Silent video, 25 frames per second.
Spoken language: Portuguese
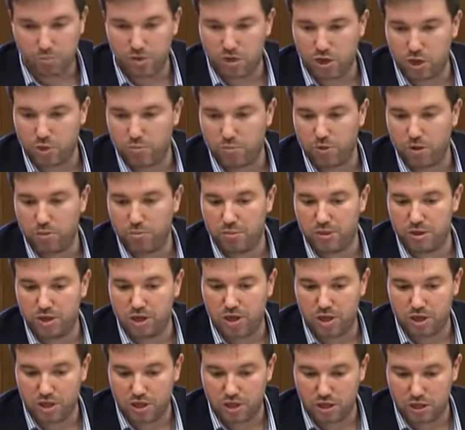das
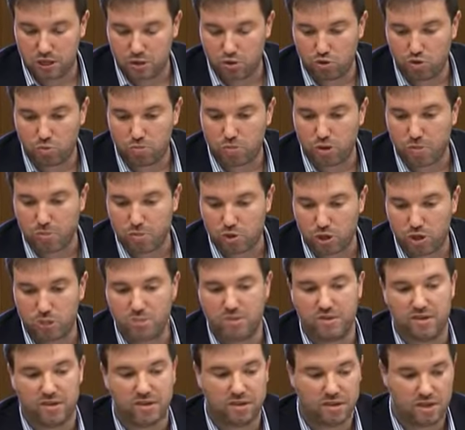próprias, dos próprios
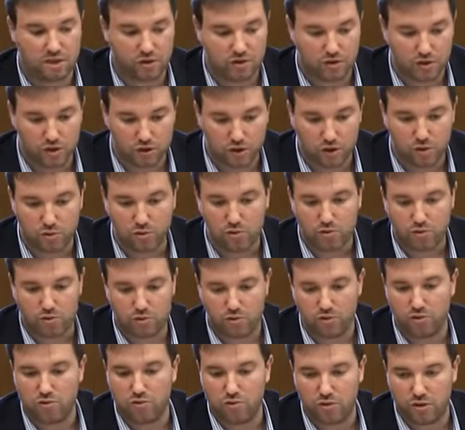representantes de
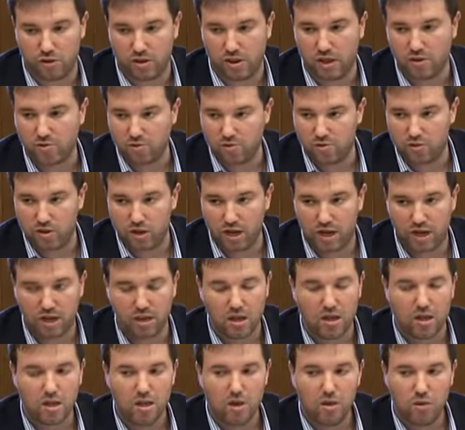instituições de solidariedade
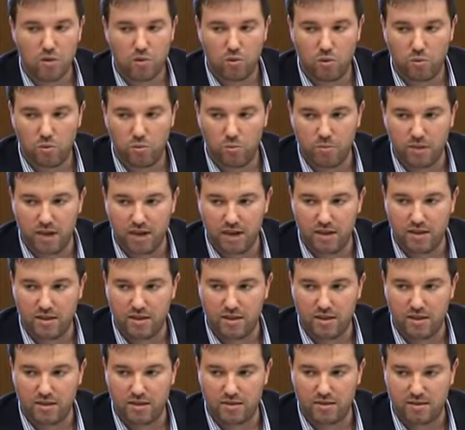social, uma
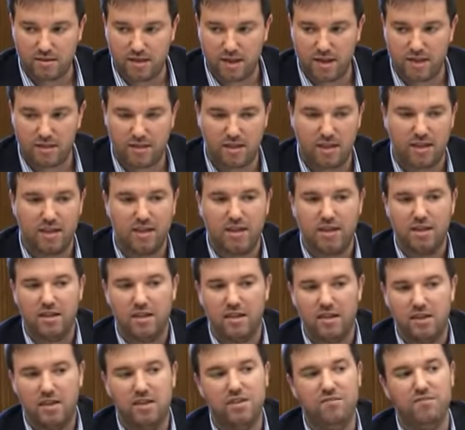certa
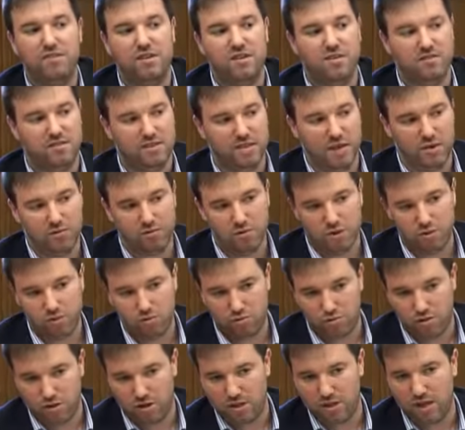divisão na
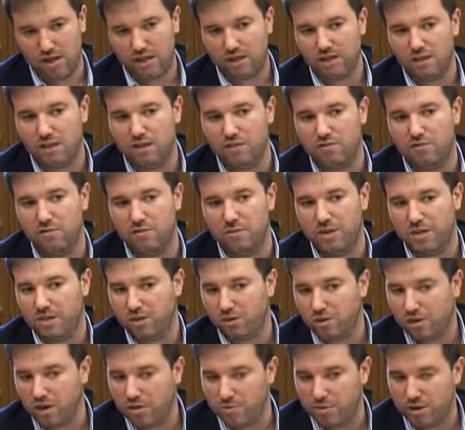sociedade
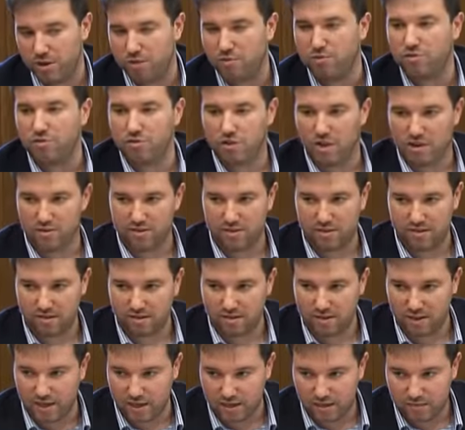relativamente ao caminho que se estava a
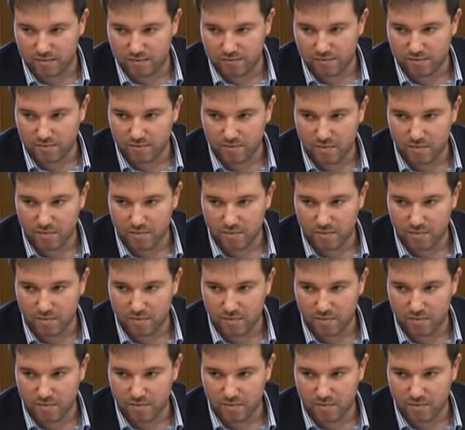seguir.